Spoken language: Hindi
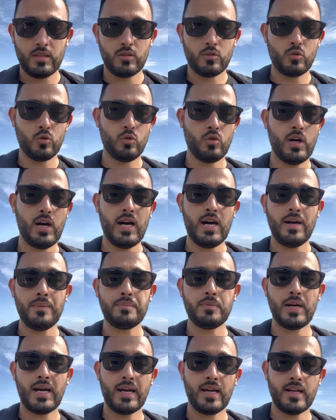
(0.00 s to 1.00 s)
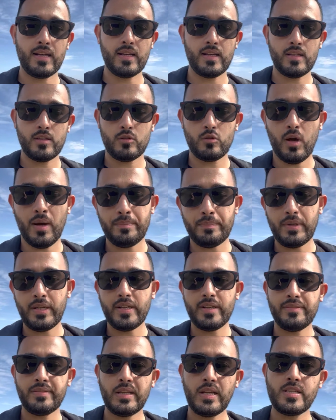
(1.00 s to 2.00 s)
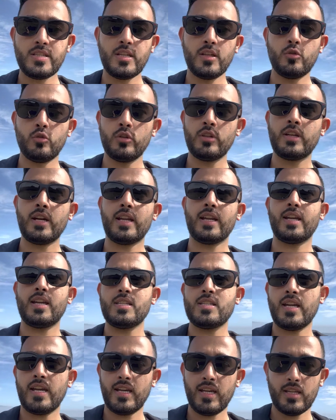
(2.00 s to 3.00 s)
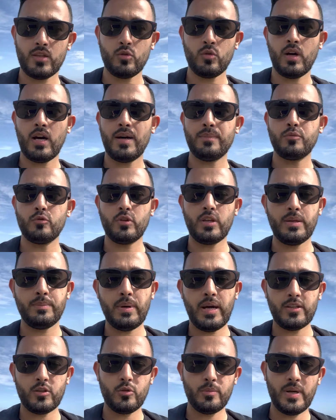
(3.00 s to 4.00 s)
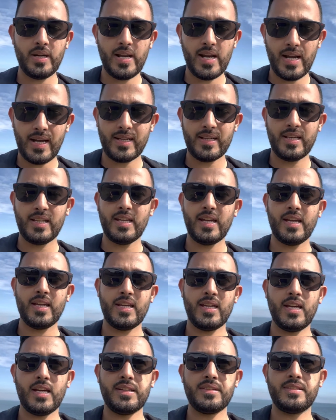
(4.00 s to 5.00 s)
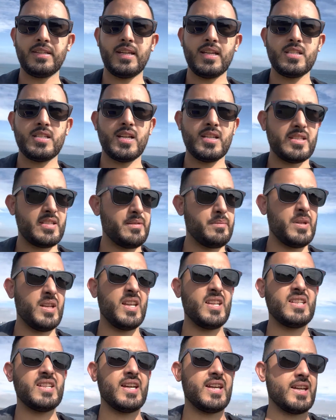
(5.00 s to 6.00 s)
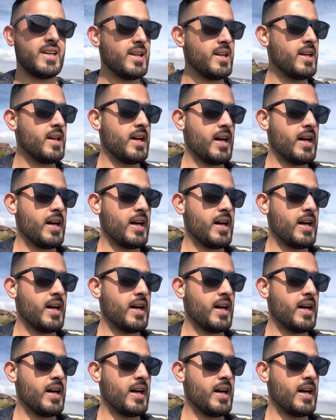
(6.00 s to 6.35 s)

तो आप अगर अपनी रिसर्चिंग खुद करके जाएंगे तो आप उनकी बातों में डायरेक्ट नहीं आएंगे या किसी के झांसे में नहीं आएंगे